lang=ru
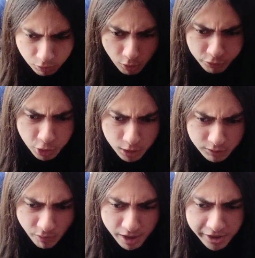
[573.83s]
Ну все,
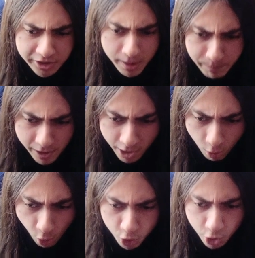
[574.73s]
твари, теперь я
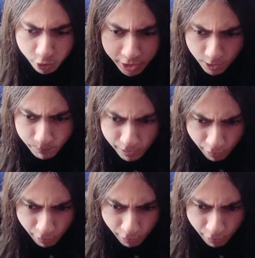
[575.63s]
ожил, и теперь